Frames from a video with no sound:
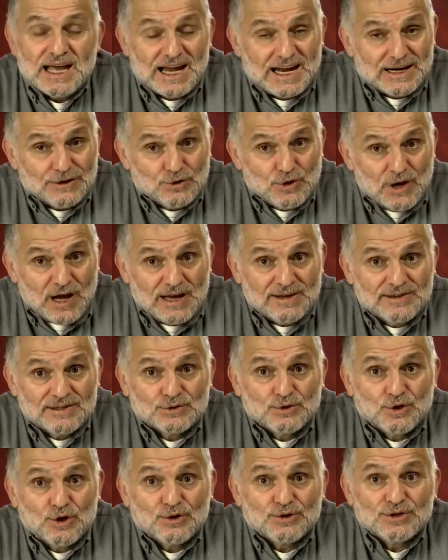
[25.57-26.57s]

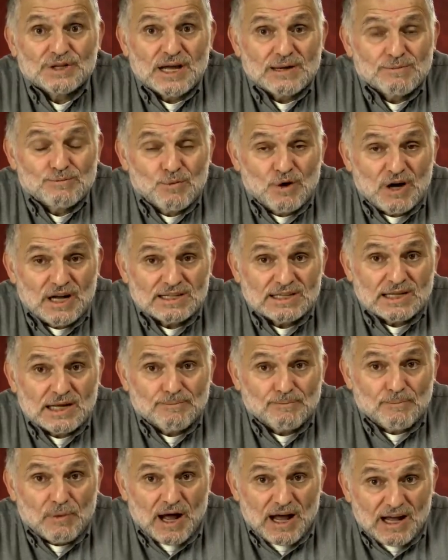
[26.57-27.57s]
Erdoğan'ı doğrudan
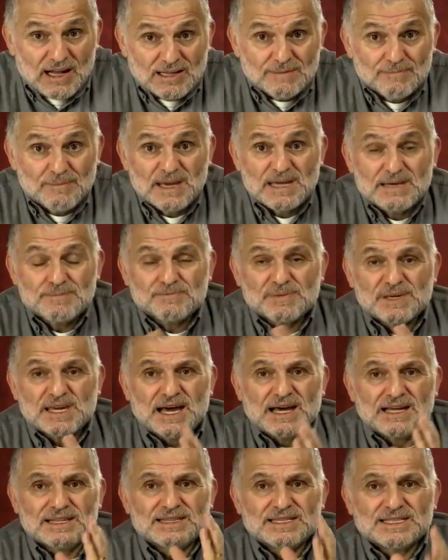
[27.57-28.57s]
muhatap almayıp
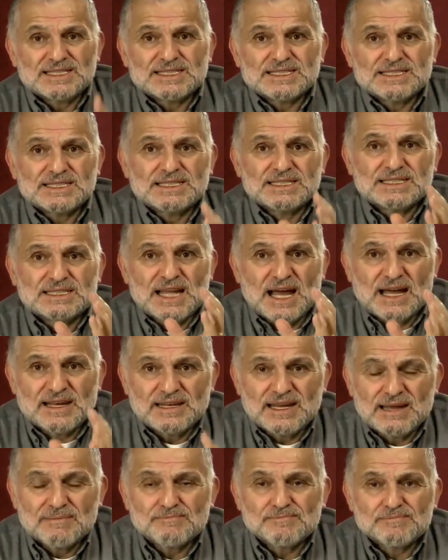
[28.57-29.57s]

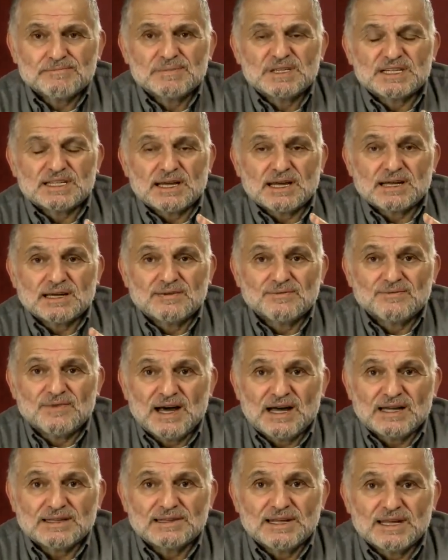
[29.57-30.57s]
kendisinden hep bir takım
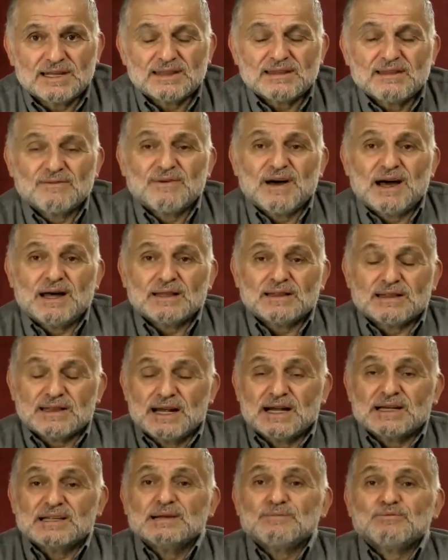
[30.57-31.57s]
vaat
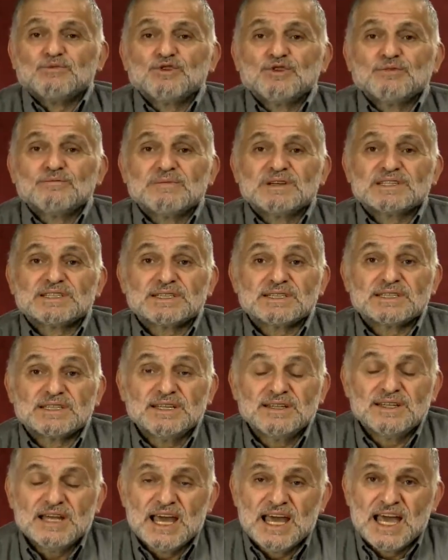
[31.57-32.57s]
vaatlerde
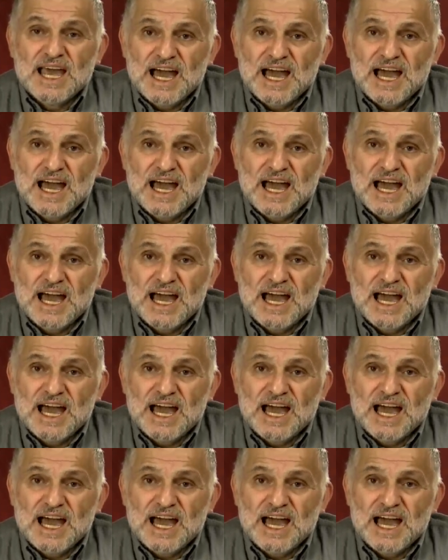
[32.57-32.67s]
bulunmasının